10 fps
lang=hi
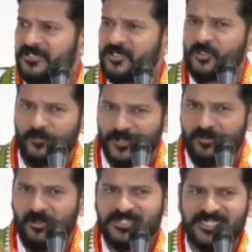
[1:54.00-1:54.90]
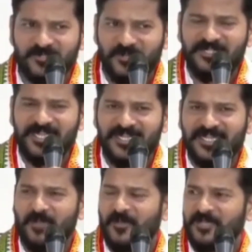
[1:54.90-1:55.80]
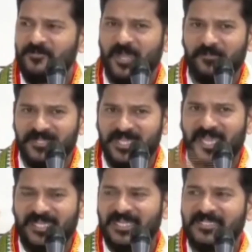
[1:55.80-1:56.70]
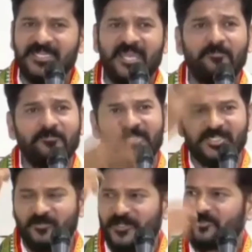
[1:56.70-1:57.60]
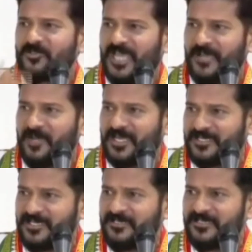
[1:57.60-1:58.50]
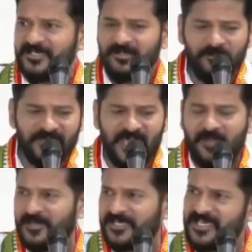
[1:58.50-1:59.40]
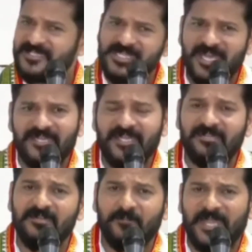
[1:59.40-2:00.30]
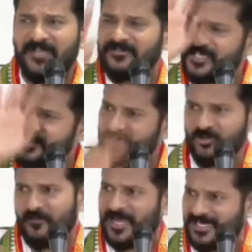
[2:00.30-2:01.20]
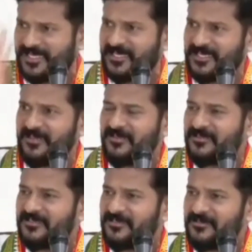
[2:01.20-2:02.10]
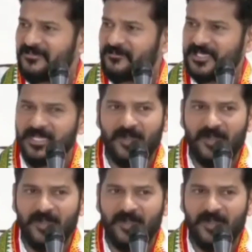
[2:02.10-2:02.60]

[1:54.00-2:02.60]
सुप्रीम कोर्ट जजमेंट देने के बाद भी आप ये ऐलान किया हम जजमेंट को नहीं मान रहे फिर यहाँ पर के एक बयान दे दिए तो मान ले रहे क्या मतलब